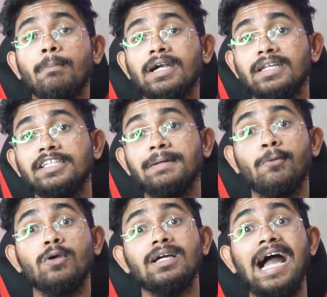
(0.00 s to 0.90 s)
बट ये
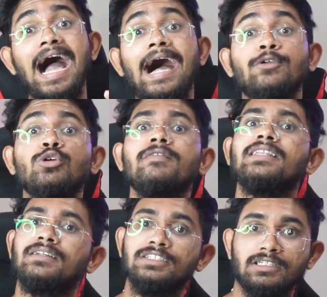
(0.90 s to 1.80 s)
प्रोडक्ट
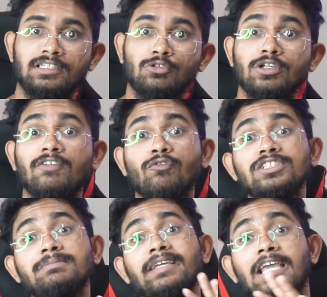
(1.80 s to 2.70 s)
आयुर्वेदा नीच का था क्योंकि
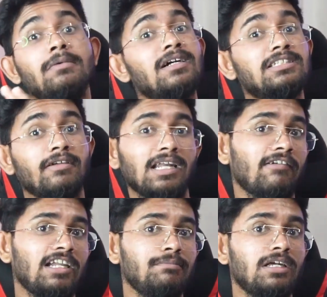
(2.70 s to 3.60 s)
ऑफकोर्स इसमें केमिकल्स वगैरह
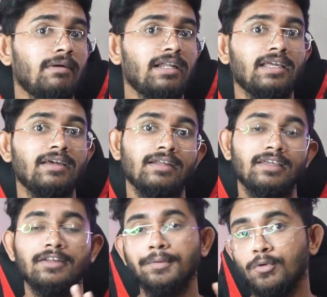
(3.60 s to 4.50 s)
वाले भी हमारे हेयर
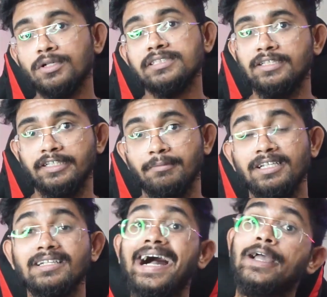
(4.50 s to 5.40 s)
केयर के प्रोडक्ट्स आते हैं बट
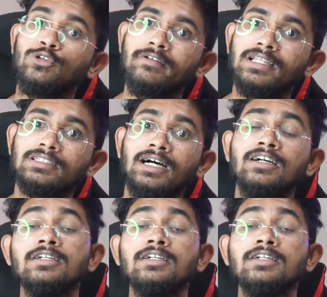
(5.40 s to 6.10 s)
इनका आयुर्वेदा था